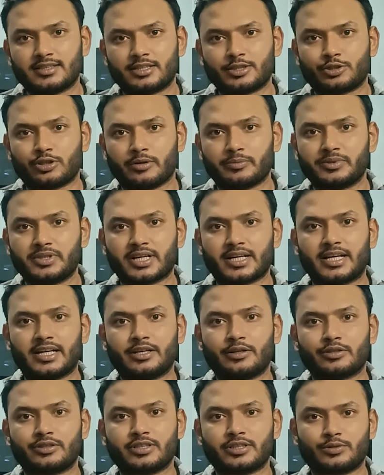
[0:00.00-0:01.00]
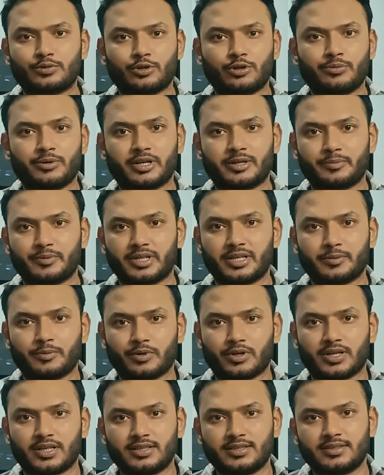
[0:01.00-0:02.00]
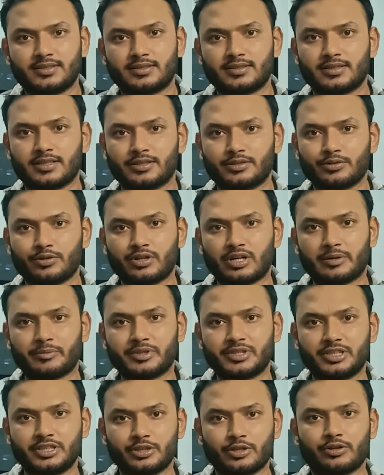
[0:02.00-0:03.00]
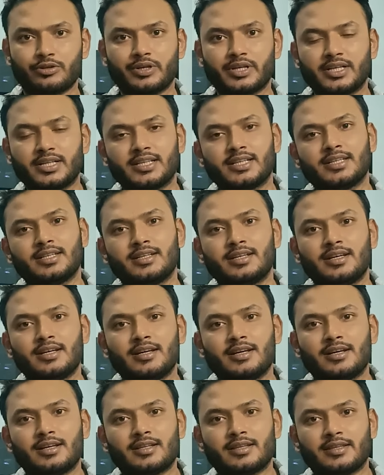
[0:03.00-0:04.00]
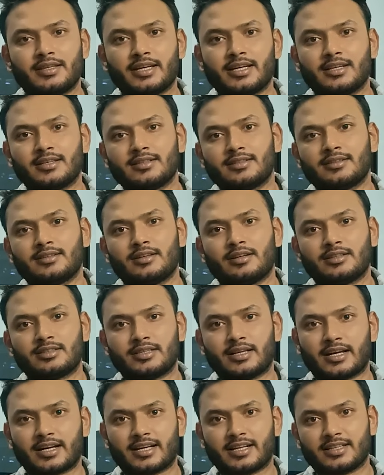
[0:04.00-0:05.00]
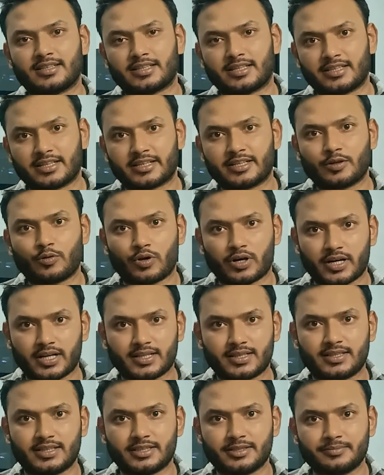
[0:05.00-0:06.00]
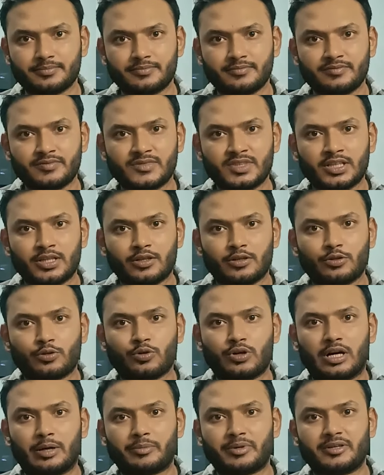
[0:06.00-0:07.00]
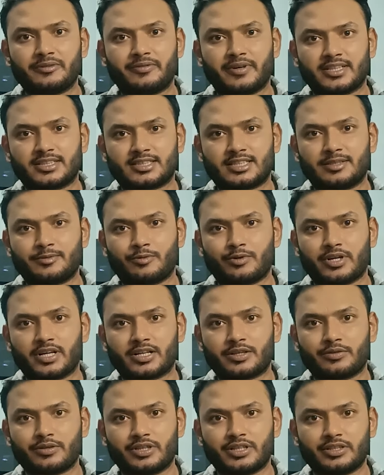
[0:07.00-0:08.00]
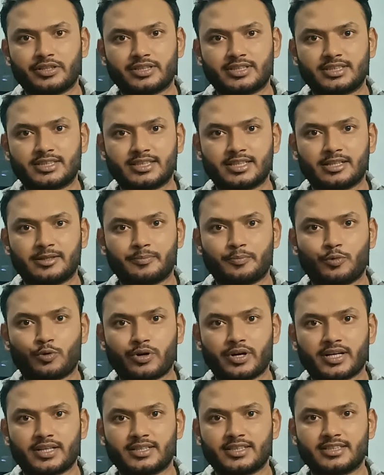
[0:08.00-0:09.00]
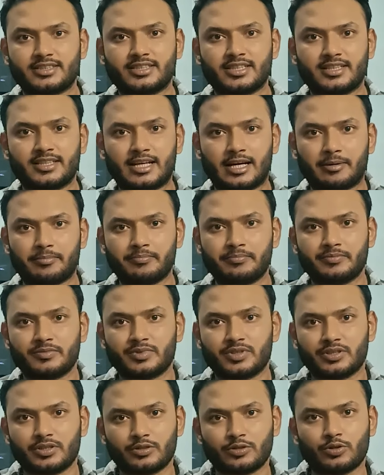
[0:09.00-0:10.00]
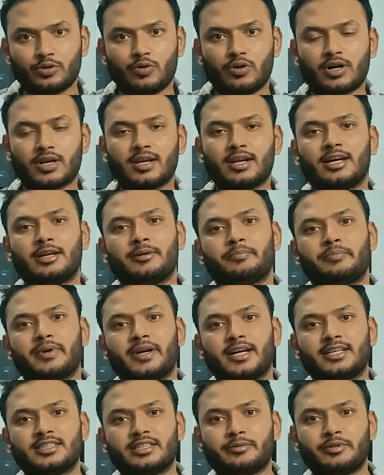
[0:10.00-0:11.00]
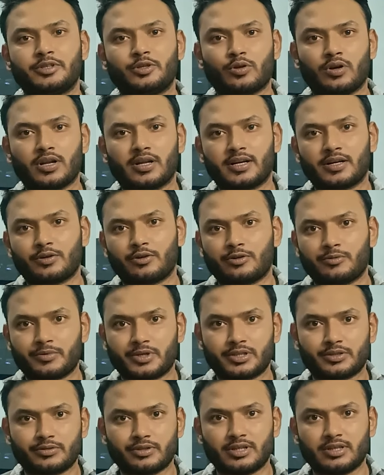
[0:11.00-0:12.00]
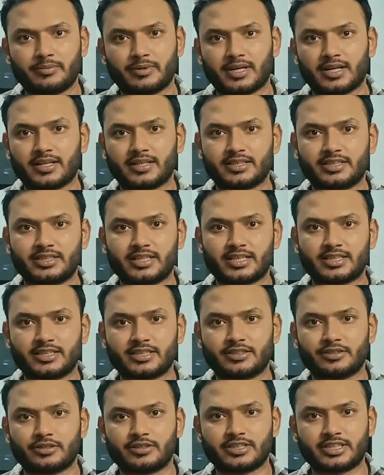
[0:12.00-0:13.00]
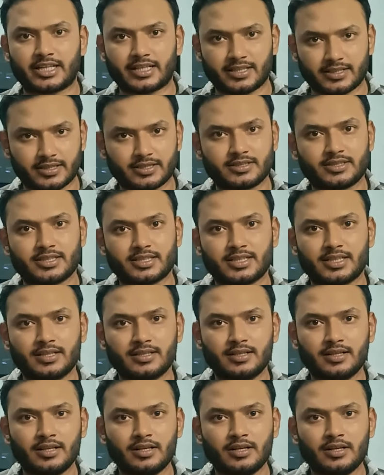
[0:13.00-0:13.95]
যে সব জায়গায় হচ্ছে চোর বাট করে ভরা যার জন্য আমি শিওর হয়ে নিই দেন তার কাছে তাদেরকে অর্ডার দিই তো আমি ফার্স্ট টাইম অর্ডার করি হচ্ছে প্রোডাক্টের যে দাম তো অনলাইন প্রাইস আমি ডলারে কনভার্ট করলে বাংলাদেশে আসতেছে সাত হাজার টাকা